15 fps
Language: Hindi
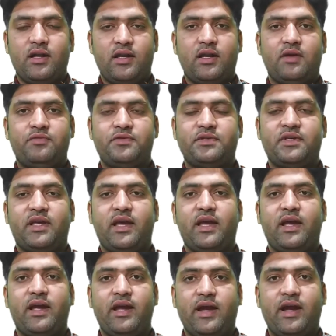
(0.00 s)
लफ्ज़ के
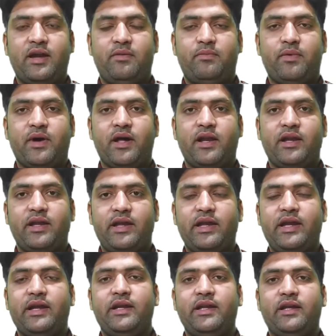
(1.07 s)
एंड पर
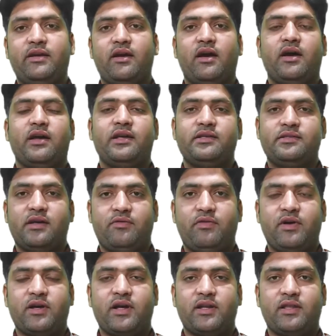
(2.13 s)
ई डी का
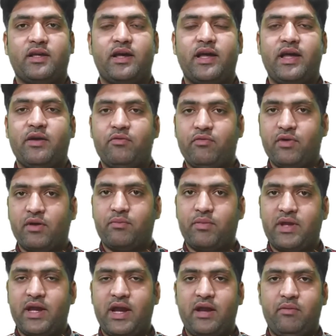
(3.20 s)
इजाफ़ा करना है
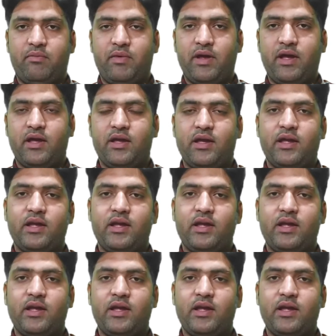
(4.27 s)
वर्ब के एंड पे